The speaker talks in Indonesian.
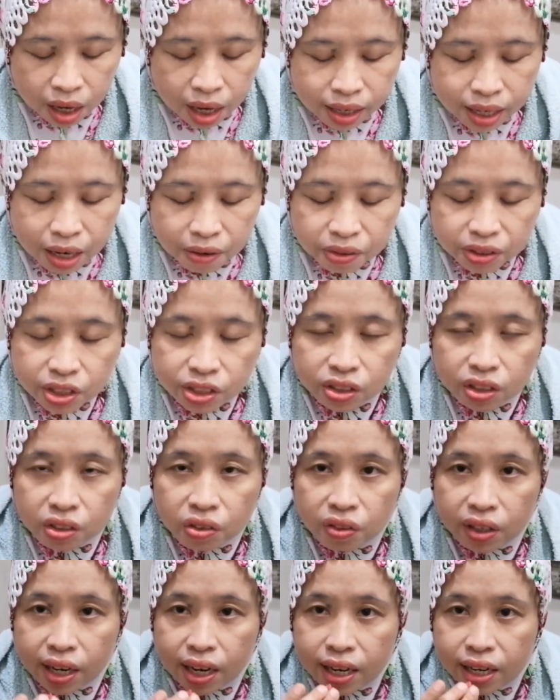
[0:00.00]
kadang mendesa
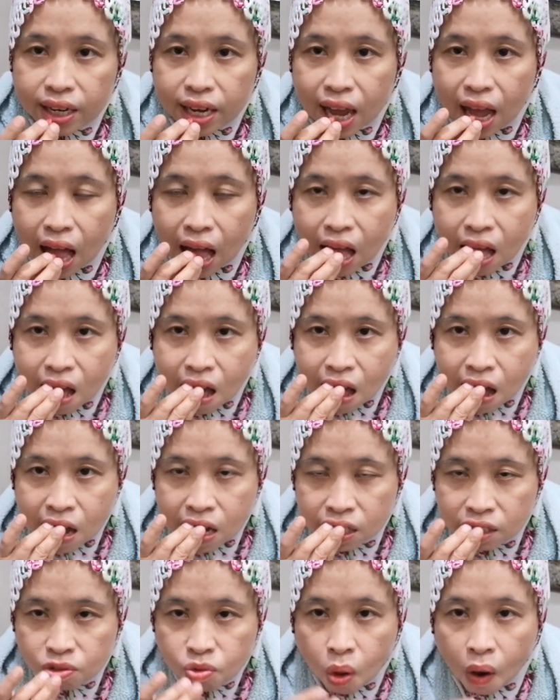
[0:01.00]
sore hari ya
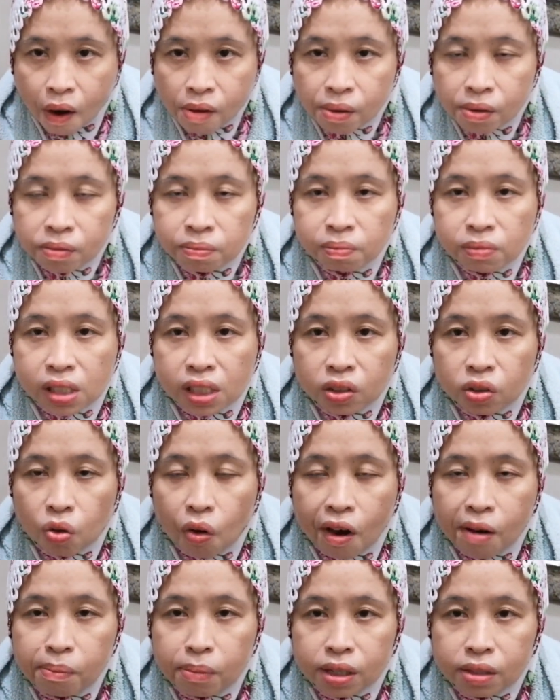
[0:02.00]

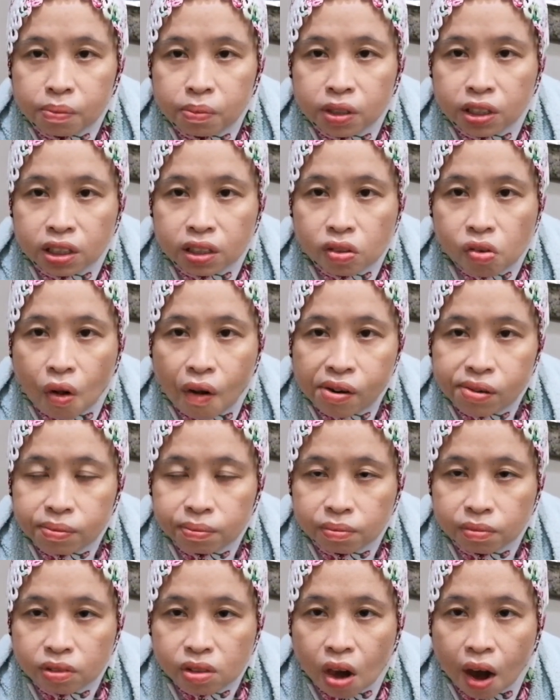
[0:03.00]
membantu memang bos
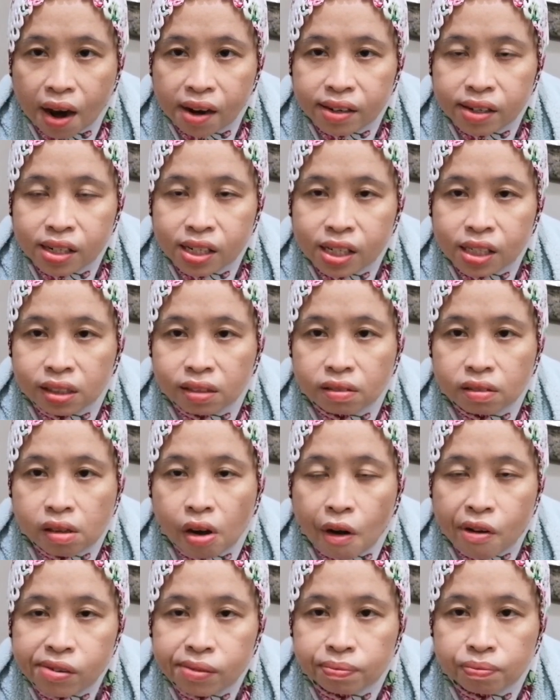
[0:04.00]
karena
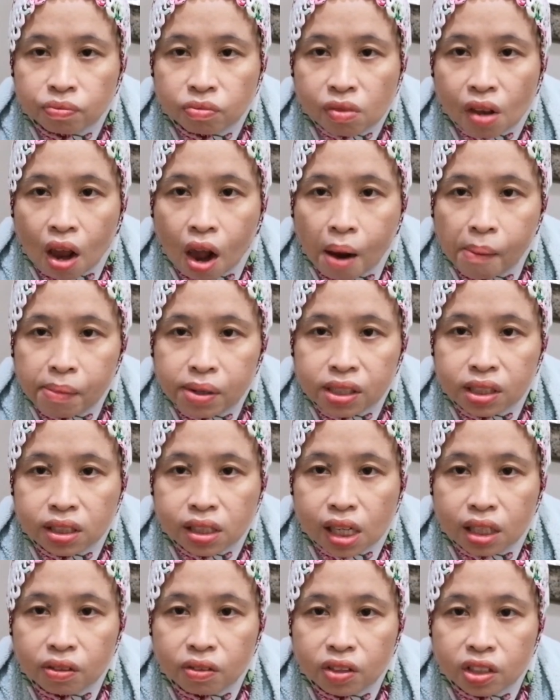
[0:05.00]

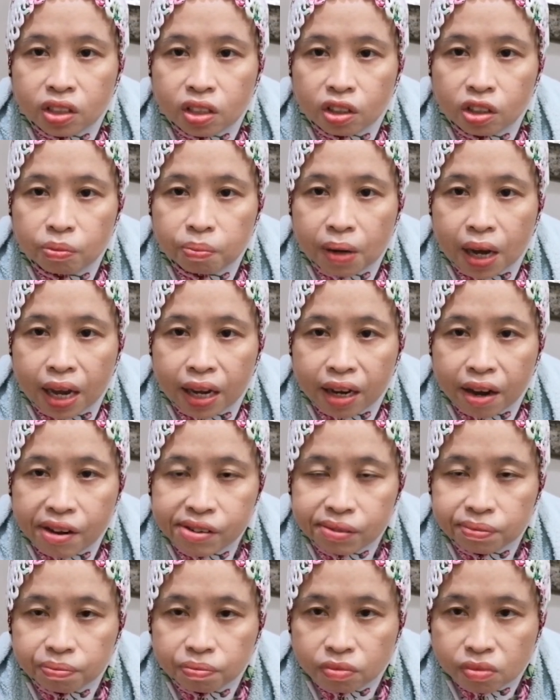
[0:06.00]
majikan yang mendesa itu baik
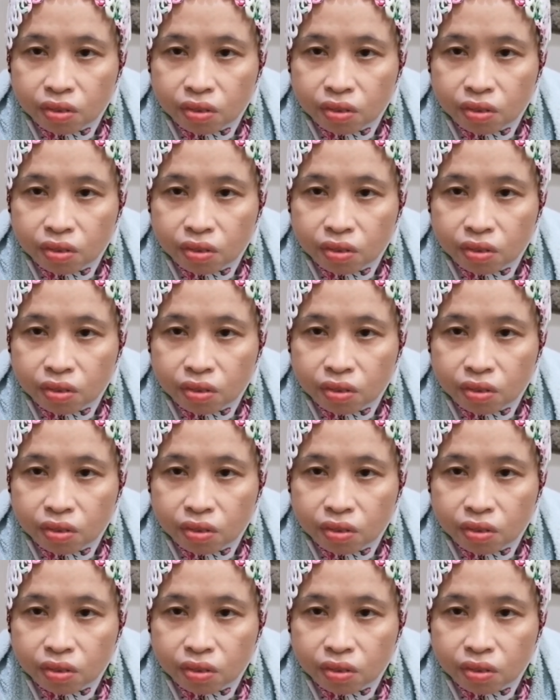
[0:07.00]
guys